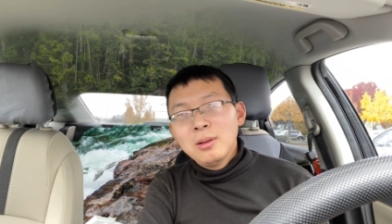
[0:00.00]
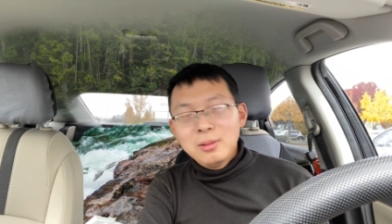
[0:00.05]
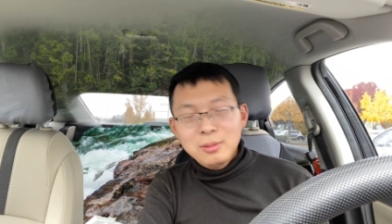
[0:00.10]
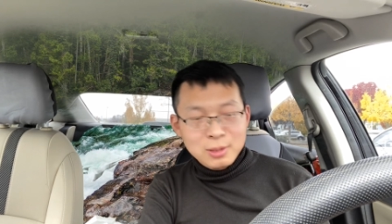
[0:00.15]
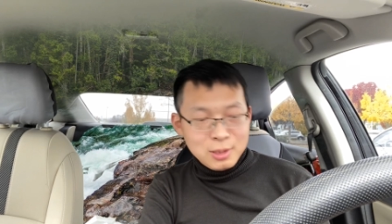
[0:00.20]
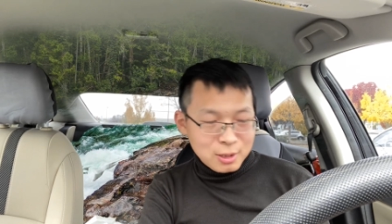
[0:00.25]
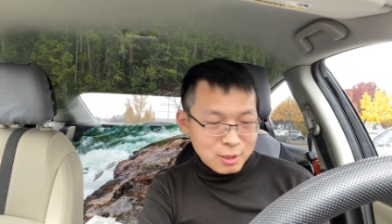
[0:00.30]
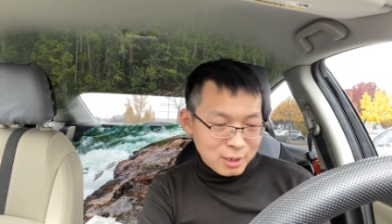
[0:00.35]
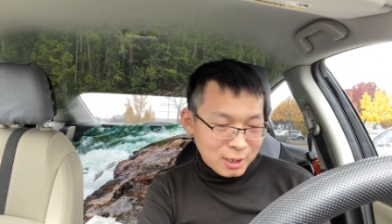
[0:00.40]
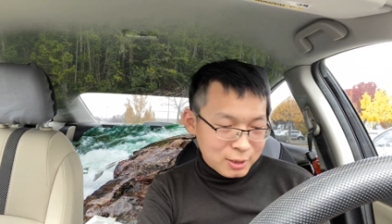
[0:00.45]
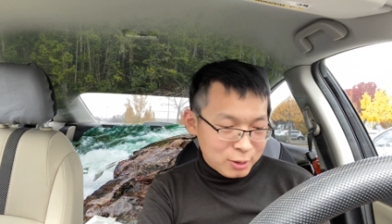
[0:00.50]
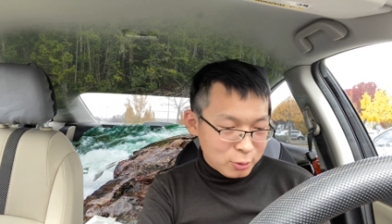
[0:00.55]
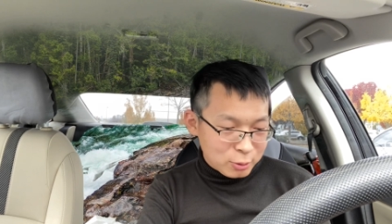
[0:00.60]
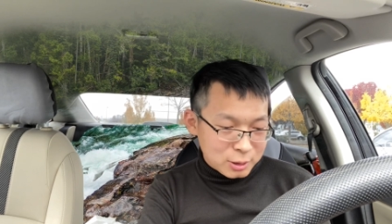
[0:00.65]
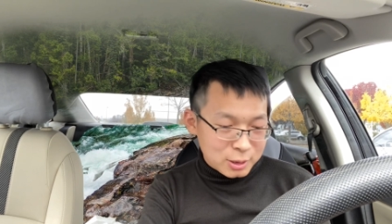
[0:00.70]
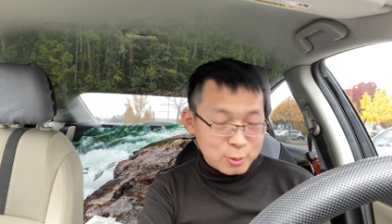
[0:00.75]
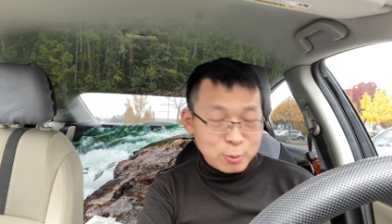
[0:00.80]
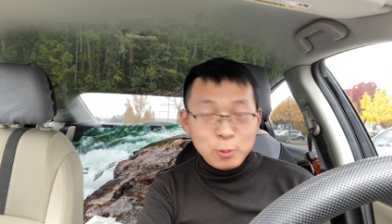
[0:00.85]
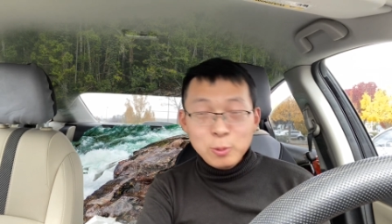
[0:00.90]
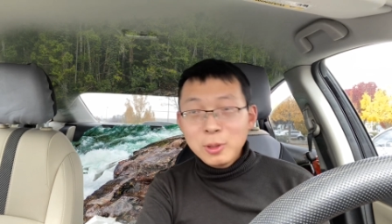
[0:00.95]
这个人有
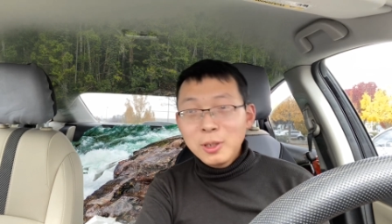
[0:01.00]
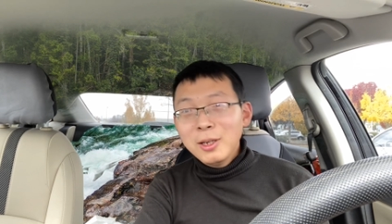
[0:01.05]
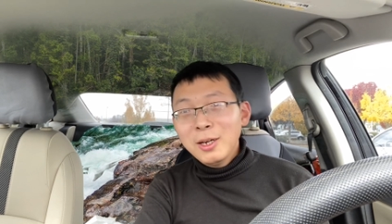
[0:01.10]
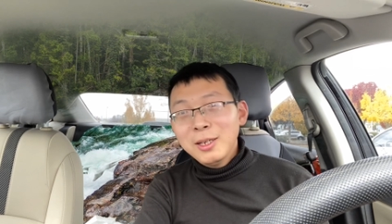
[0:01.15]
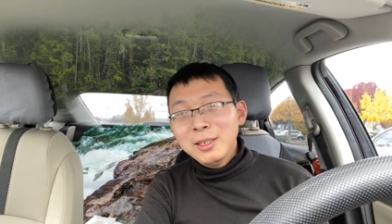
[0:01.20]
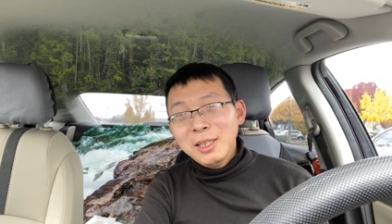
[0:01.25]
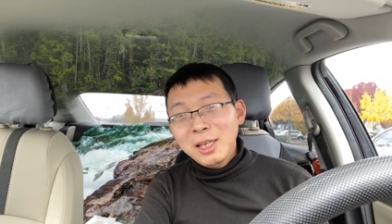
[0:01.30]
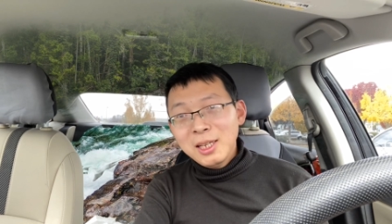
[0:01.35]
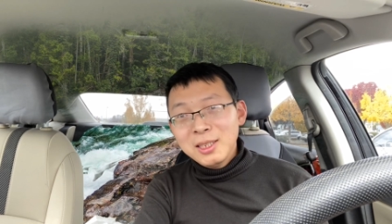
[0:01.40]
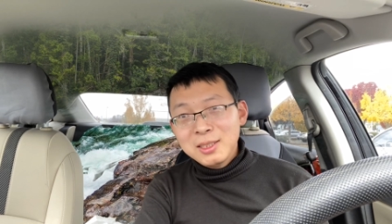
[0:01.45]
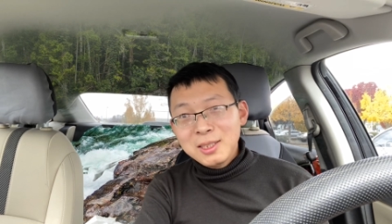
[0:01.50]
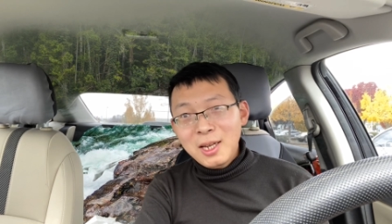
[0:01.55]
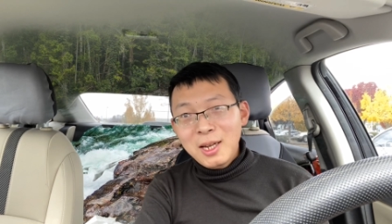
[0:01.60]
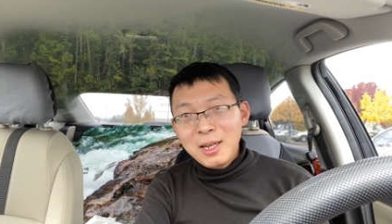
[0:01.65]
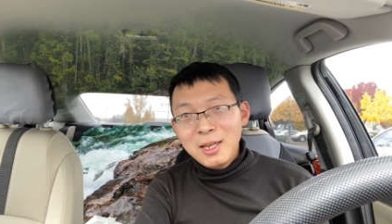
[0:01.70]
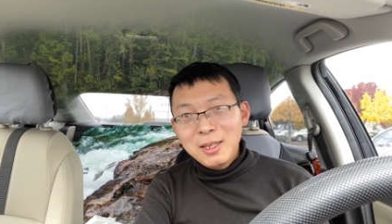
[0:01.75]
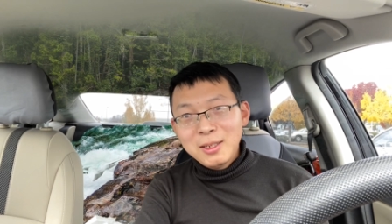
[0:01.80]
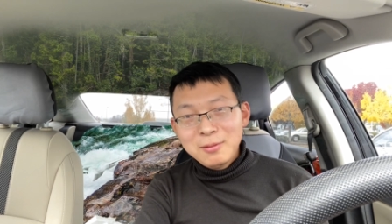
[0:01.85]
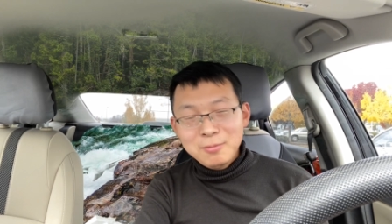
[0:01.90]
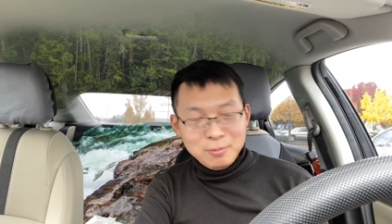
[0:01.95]
十五个人点赞，
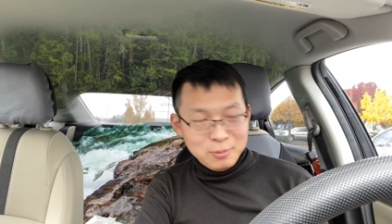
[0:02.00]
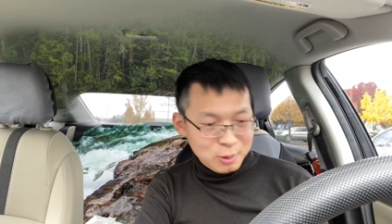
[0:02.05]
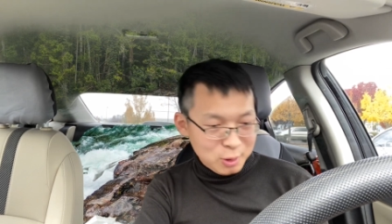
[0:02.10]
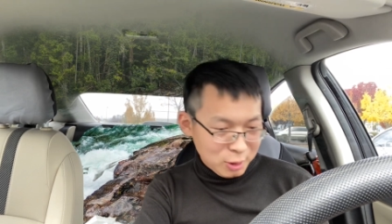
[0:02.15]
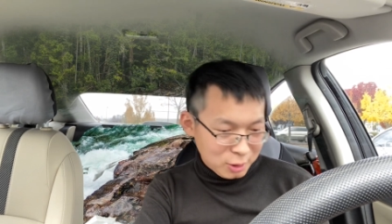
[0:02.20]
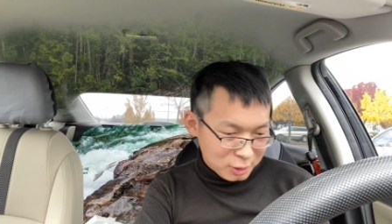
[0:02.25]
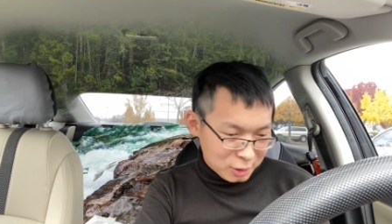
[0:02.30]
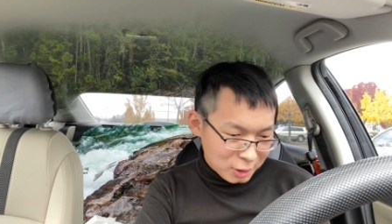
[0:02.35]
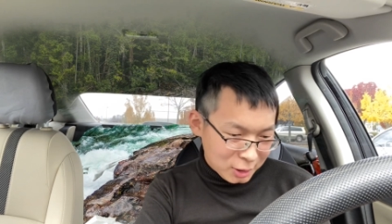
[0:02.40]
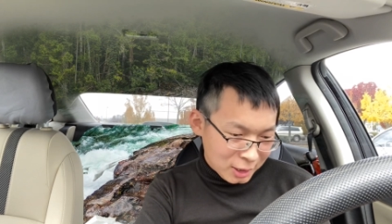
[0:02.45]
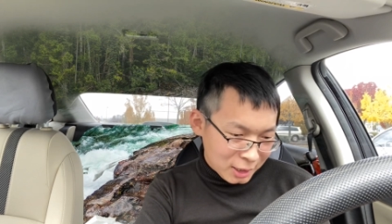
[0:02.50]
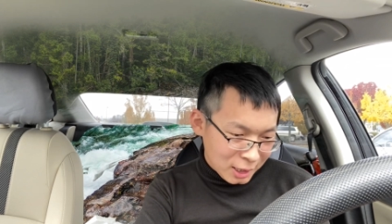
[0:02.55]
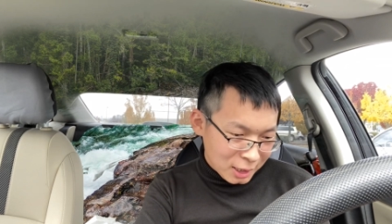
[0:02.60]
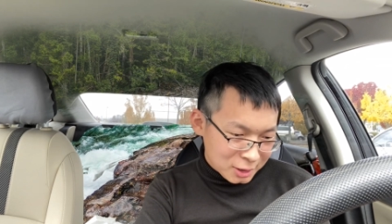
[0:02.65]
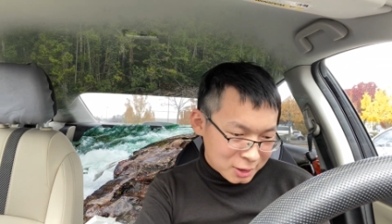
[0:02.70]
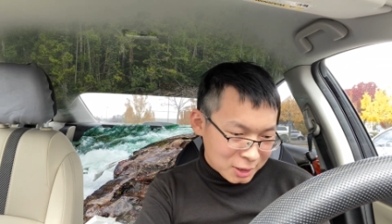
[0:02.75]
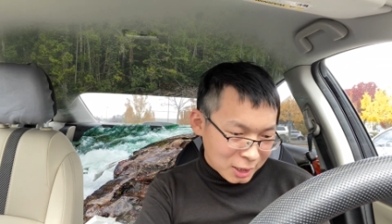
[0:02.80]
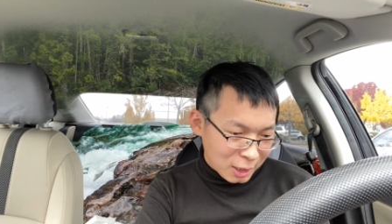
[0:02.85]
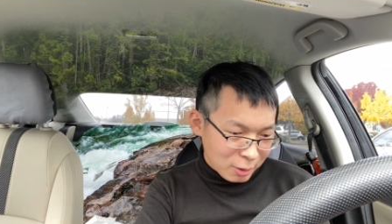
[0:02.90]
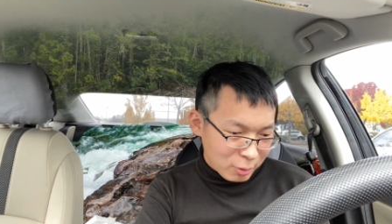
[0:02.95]
这这应该
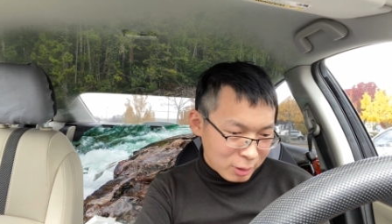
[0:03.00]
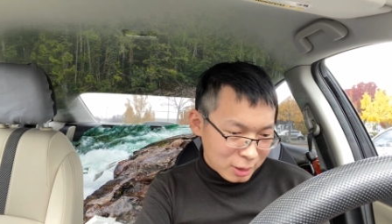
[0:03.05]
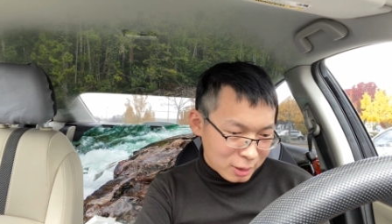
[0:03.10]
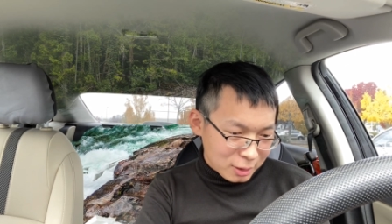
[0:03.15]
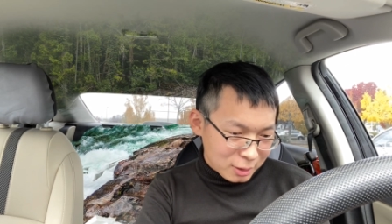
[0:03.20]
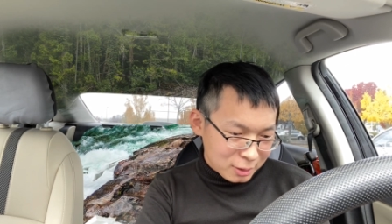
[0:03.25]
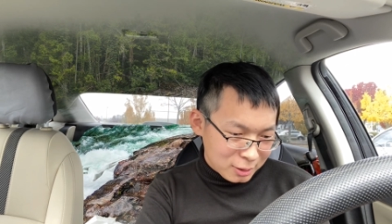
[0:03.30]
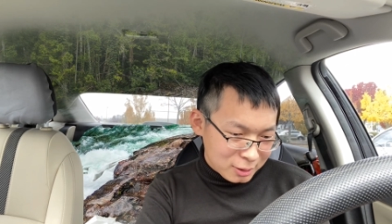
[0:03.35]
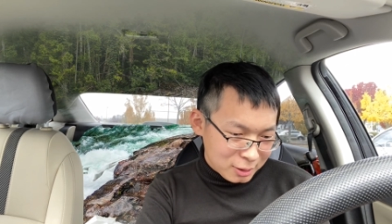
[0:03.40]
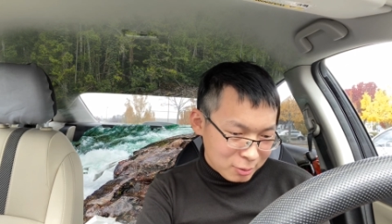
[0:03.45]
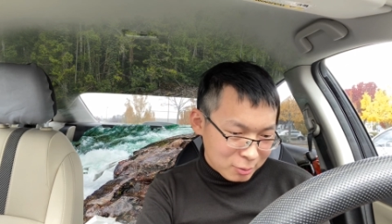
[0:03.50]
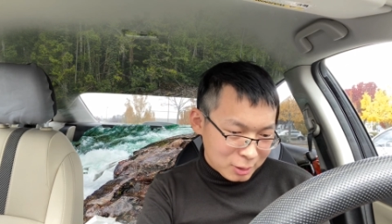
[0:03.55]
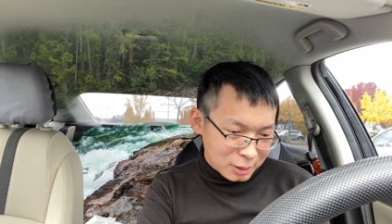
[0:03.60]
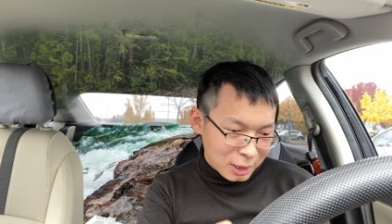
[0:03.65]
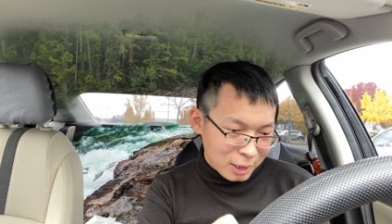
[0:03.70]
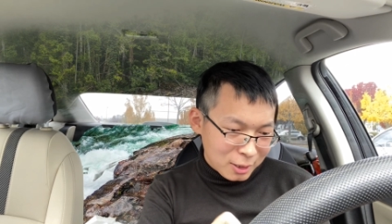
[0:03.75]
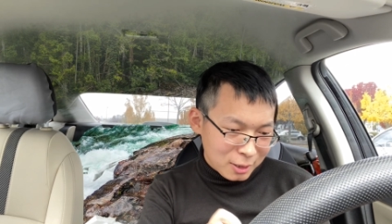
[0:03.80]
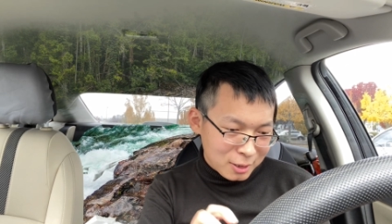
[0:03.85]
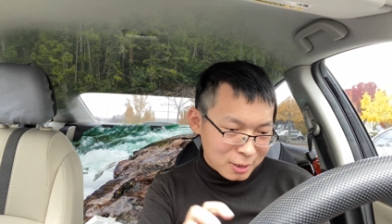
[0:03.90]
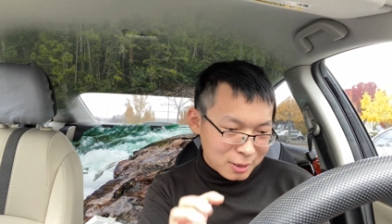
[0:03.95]
是台湾的，因为
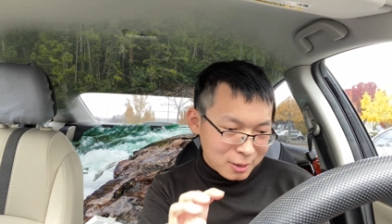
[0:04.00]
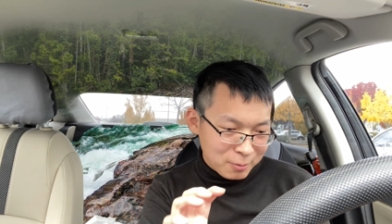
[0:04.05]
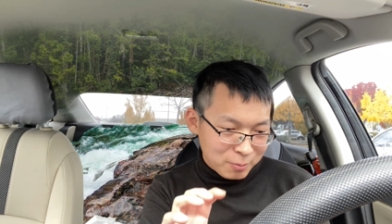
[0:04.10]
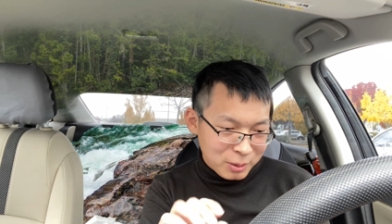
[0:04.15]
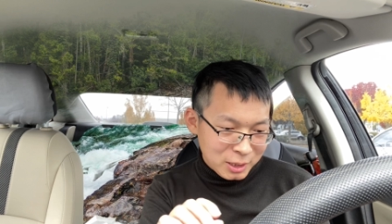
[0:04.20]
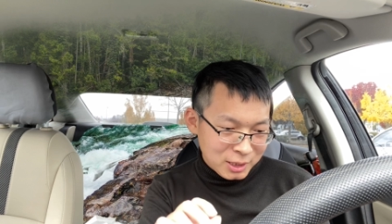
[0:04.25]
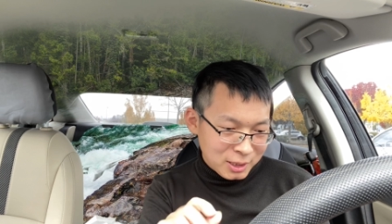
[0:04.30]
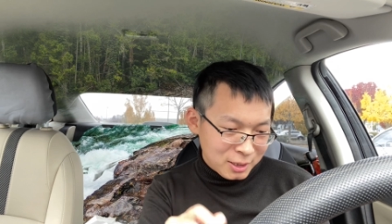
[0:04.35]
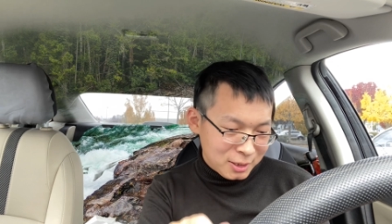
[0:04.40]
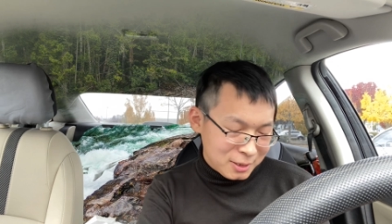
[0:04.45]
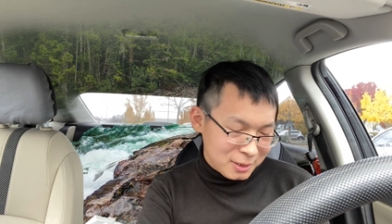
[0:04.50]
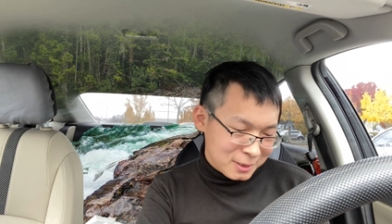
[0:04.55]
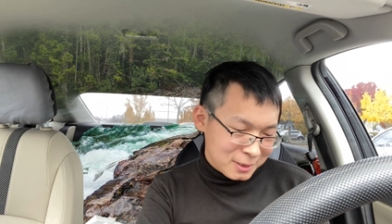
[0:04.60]
他的那个拼音